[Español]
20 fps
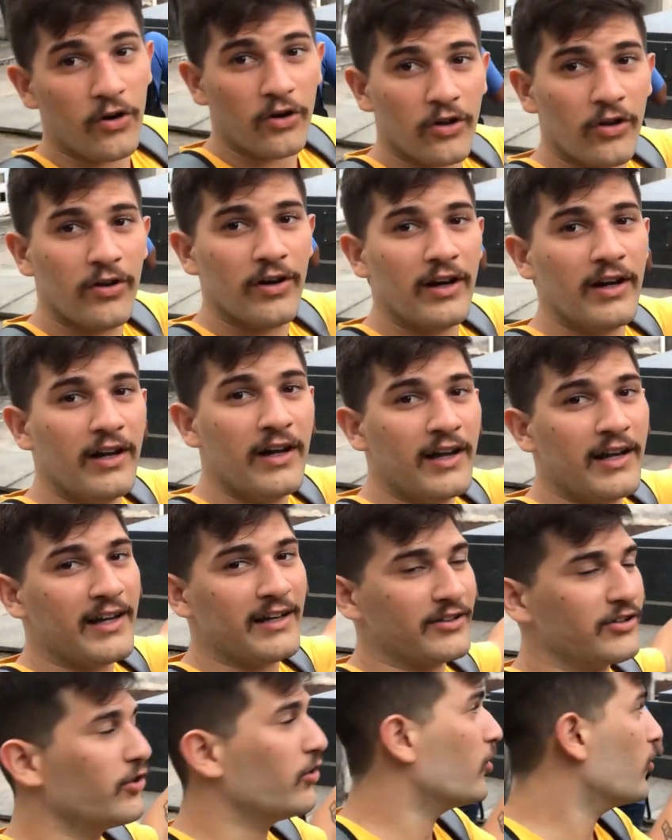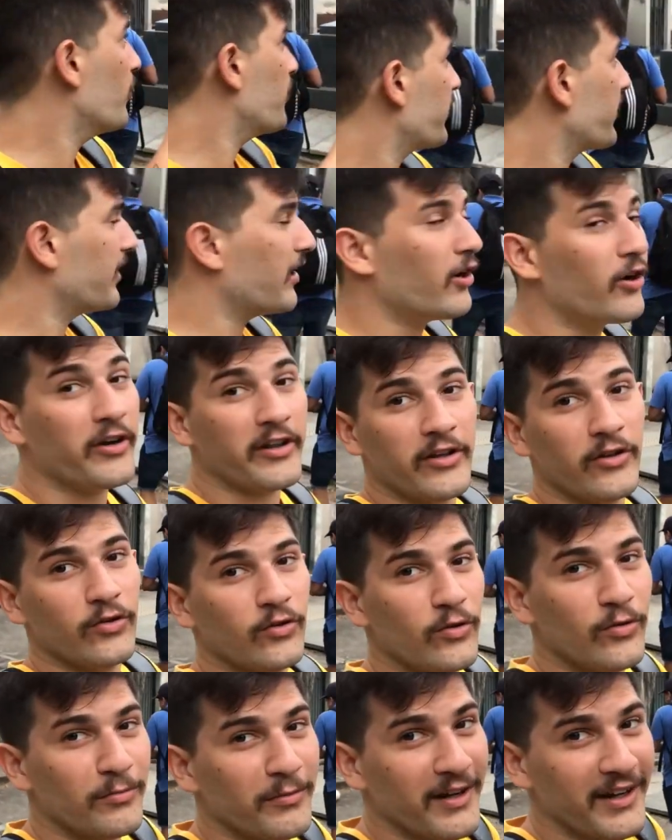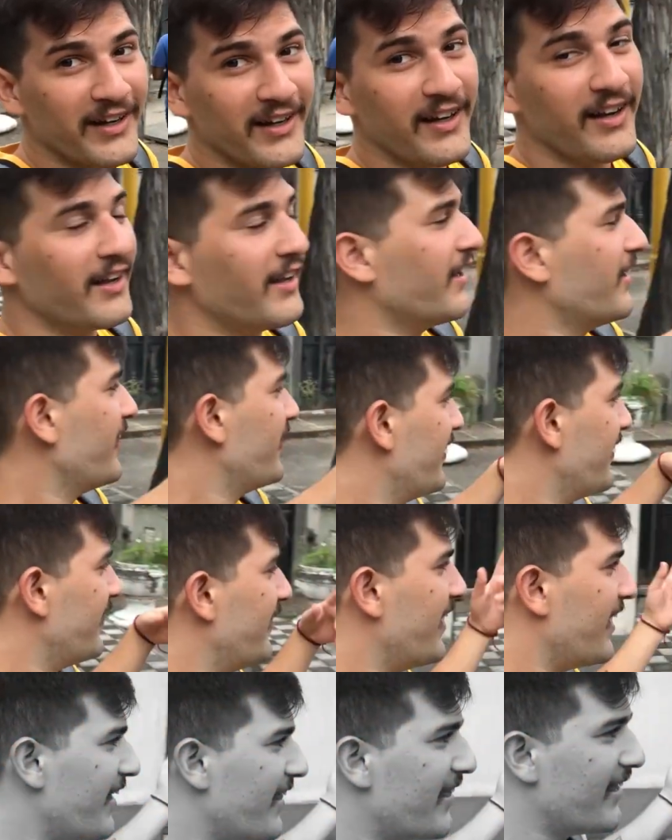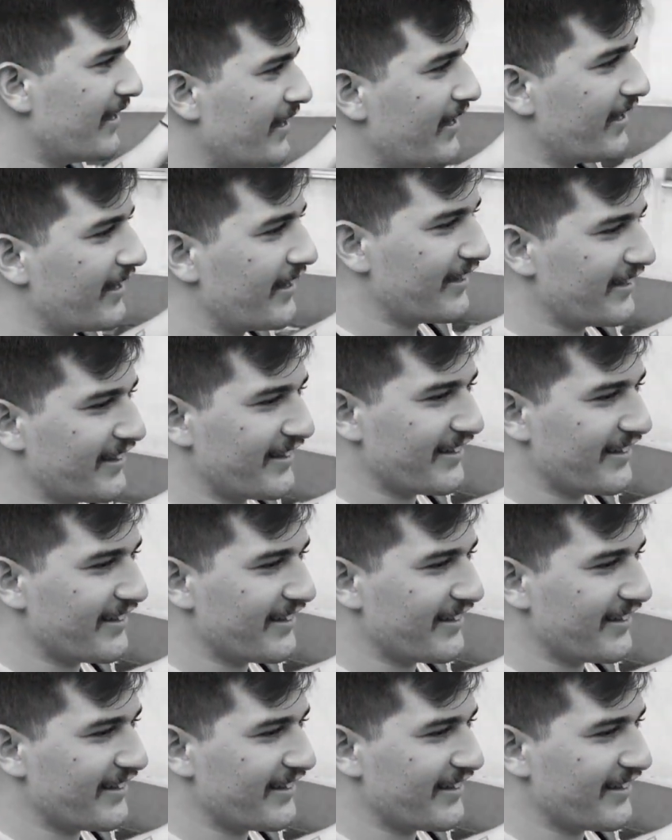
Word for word: Córdoba, que ha sido gobernador de Tucumán desde...